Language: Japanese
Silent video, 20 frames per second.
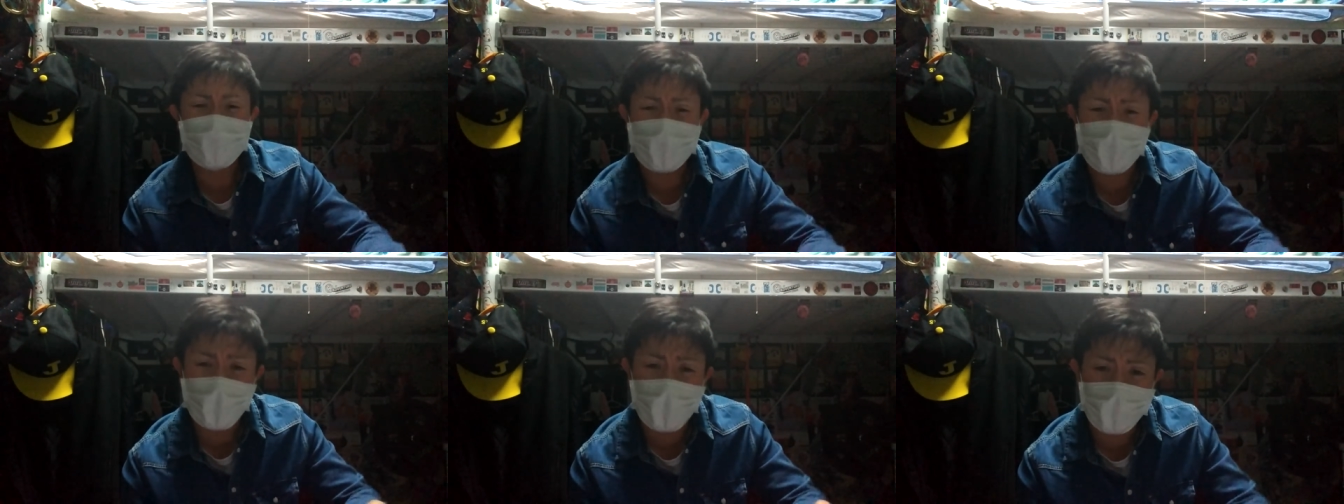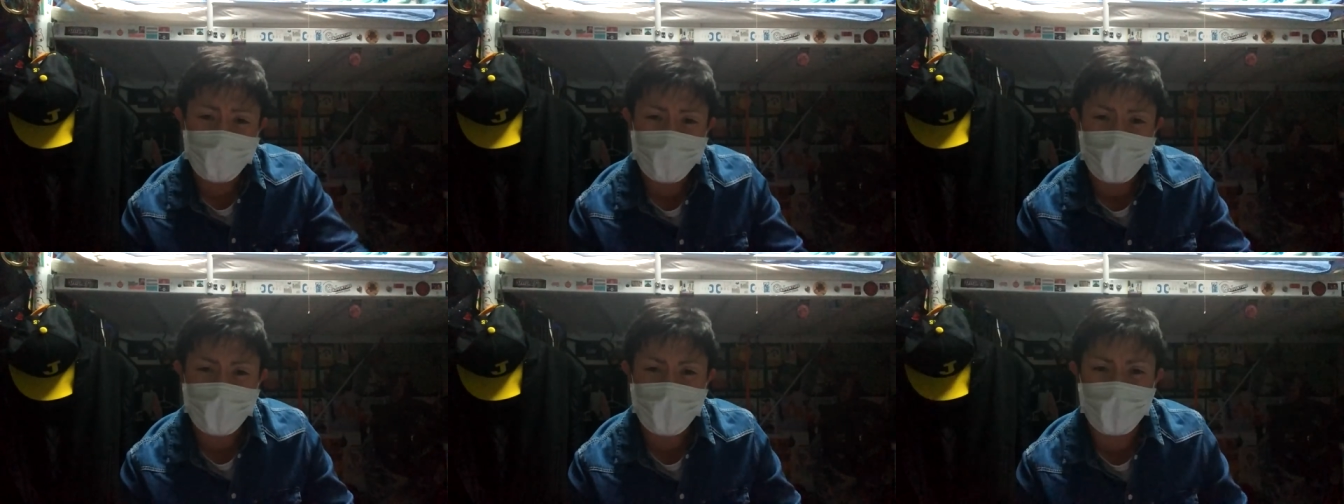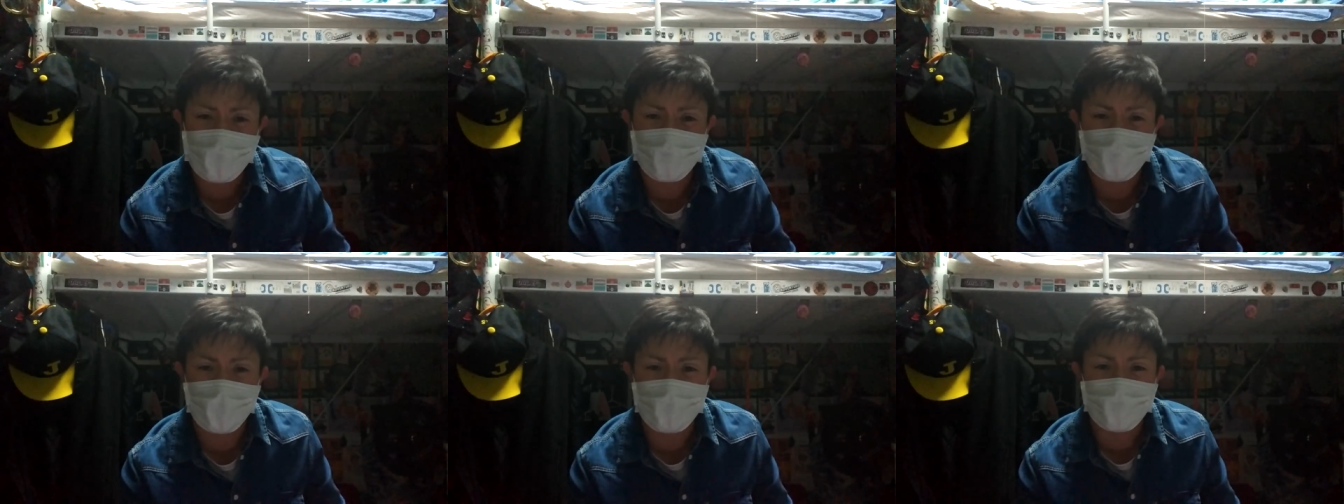んであんな
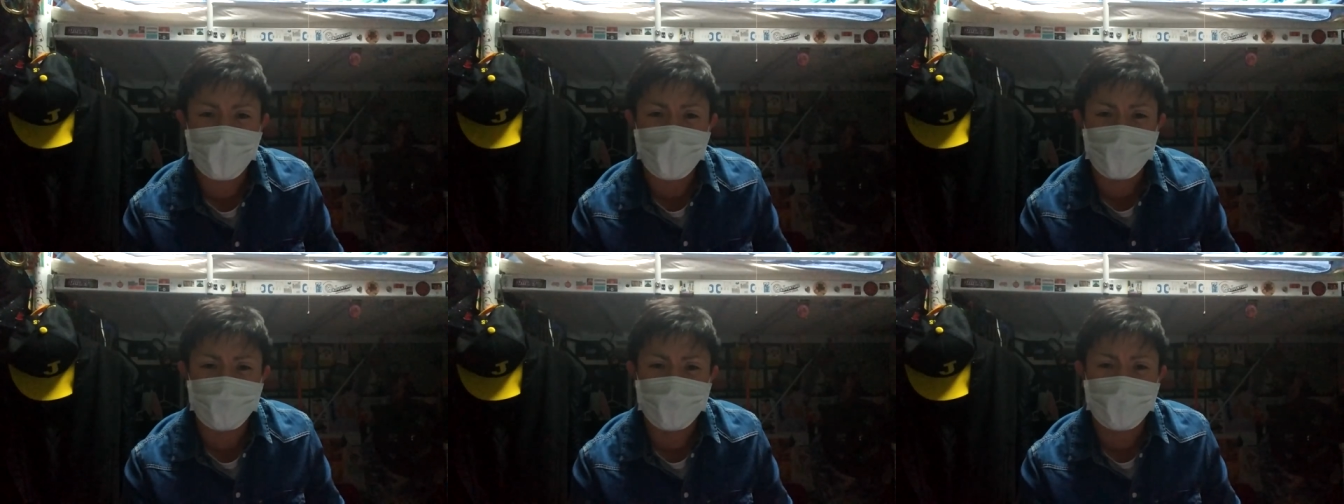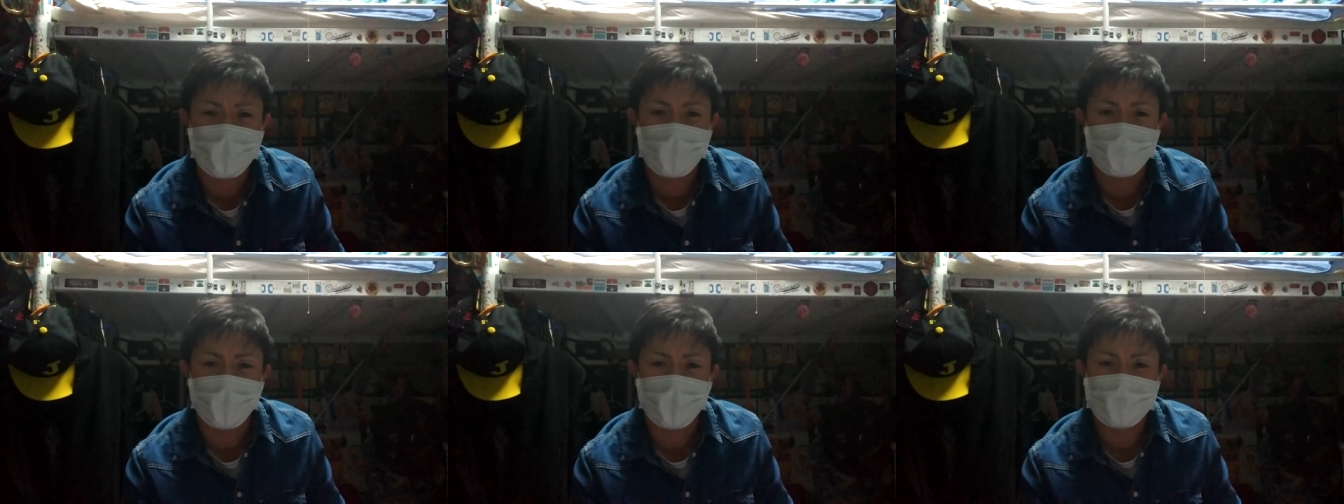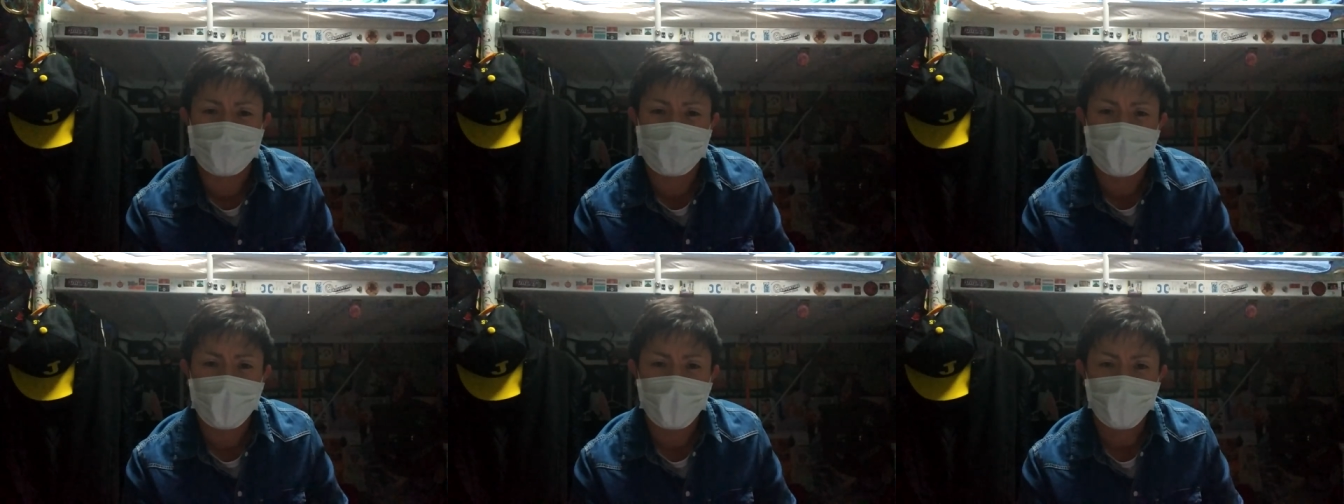嫌なところに眉つけんのあ
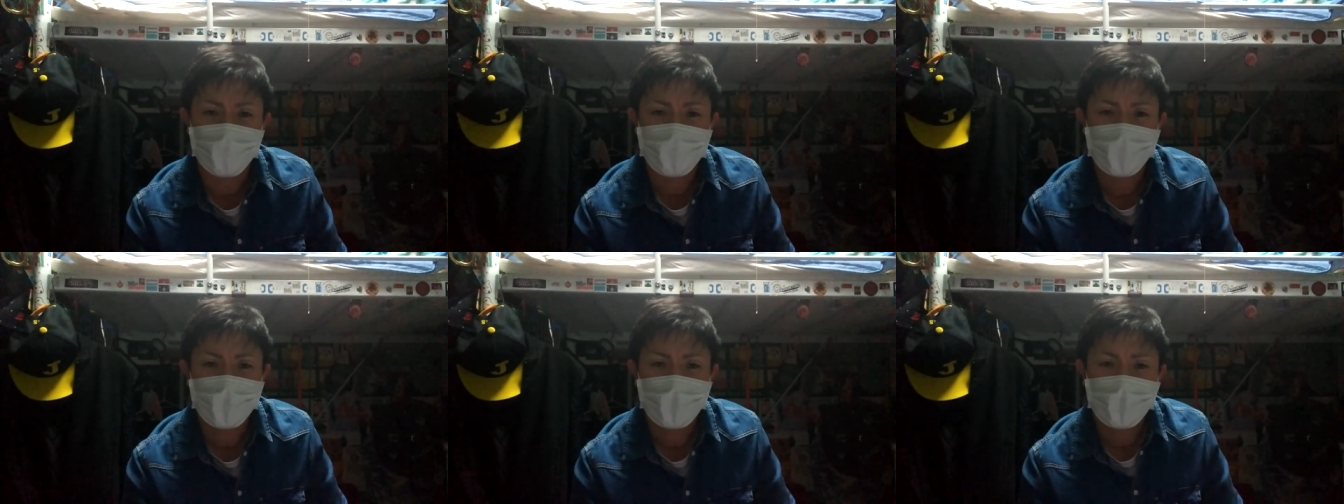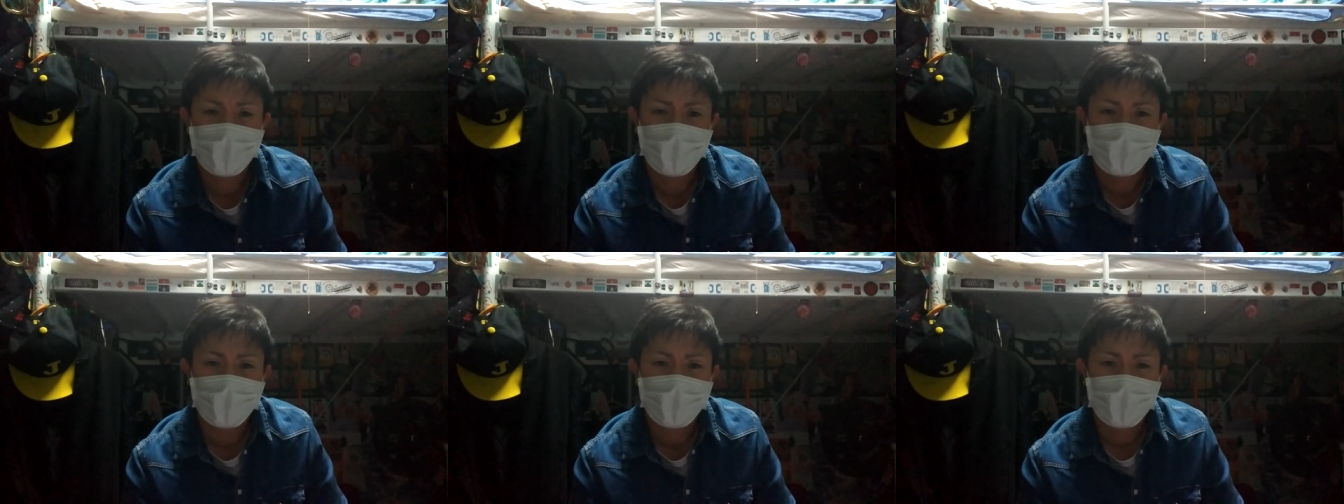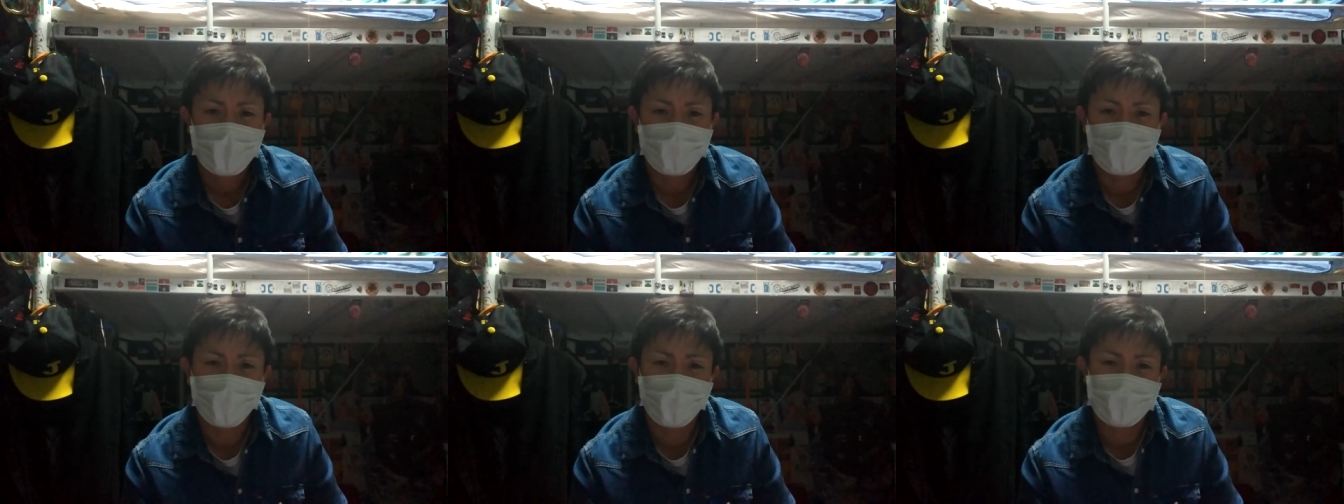いつら。
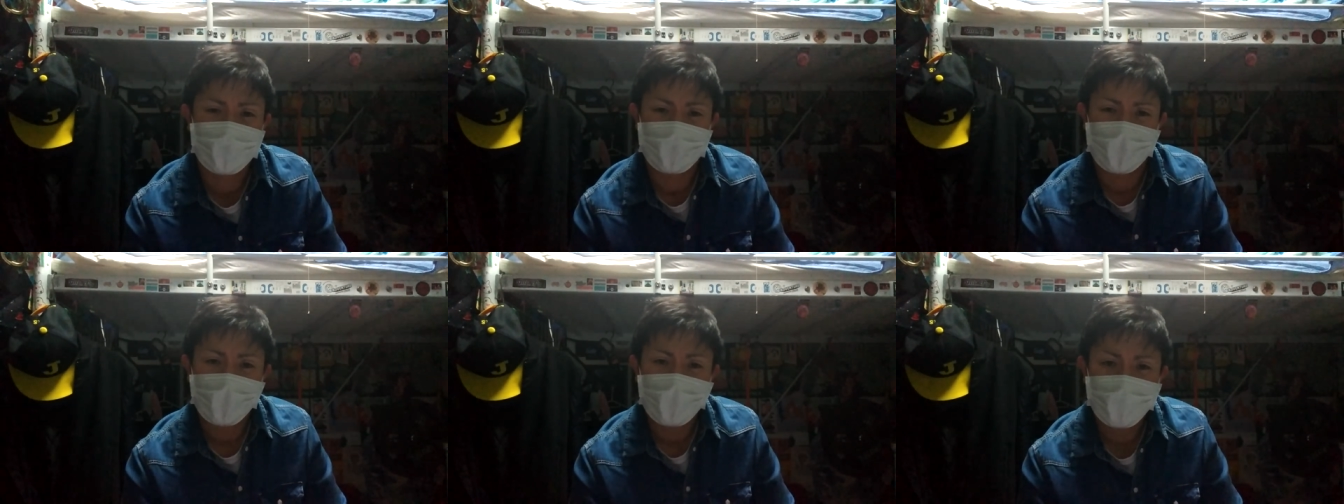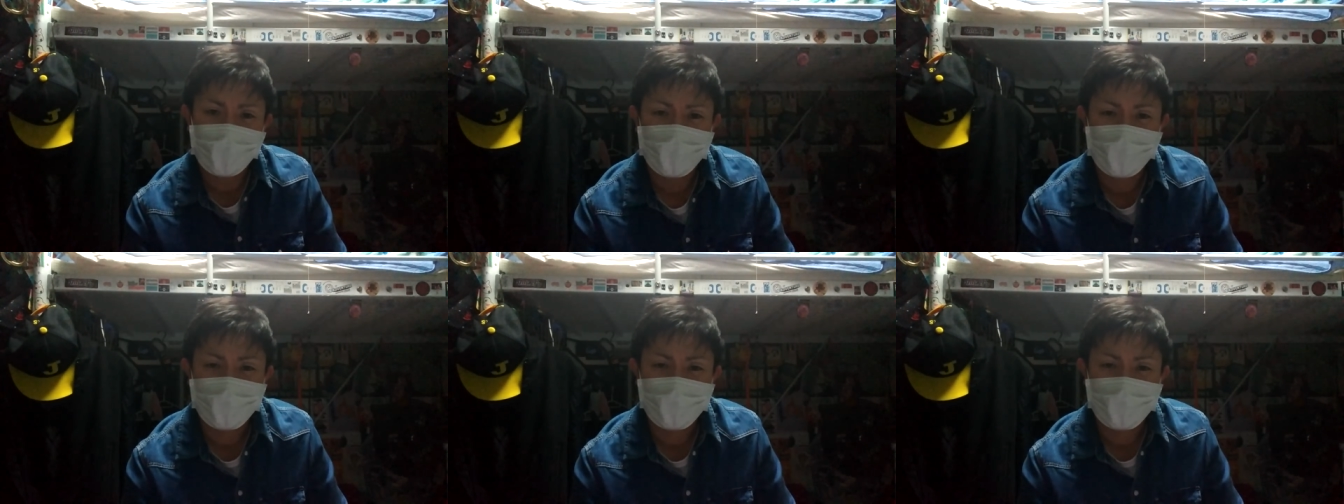ドイツら。